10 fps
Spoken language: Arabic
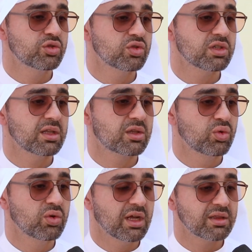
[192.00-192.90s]
حجوزات
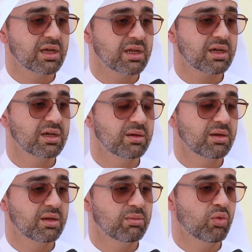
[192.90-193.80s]
تكون عن طريق
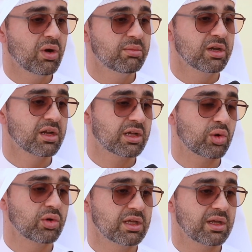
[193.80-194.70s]
آه، البوابه
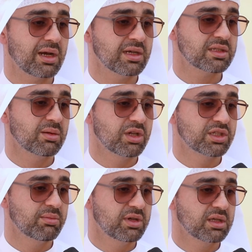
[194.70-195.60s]
الالكترونيه الخاصه
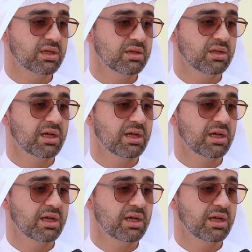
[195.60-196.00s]
بالجمعيه